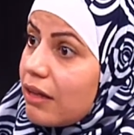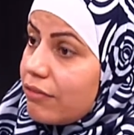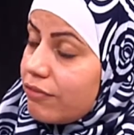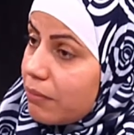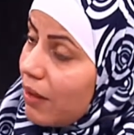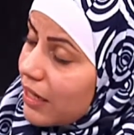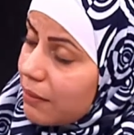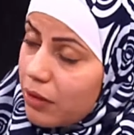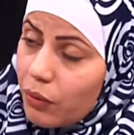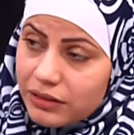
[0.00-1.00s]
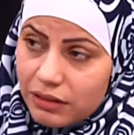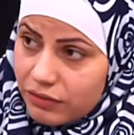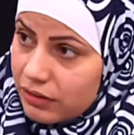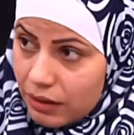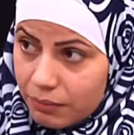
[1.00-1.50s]
في المحكمه او حتى في
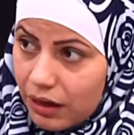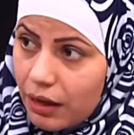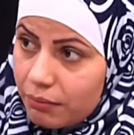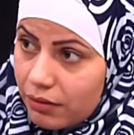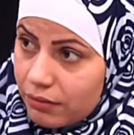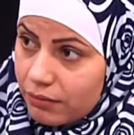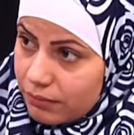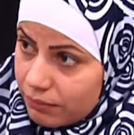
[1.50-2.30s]
النيابه العامه. صحيح.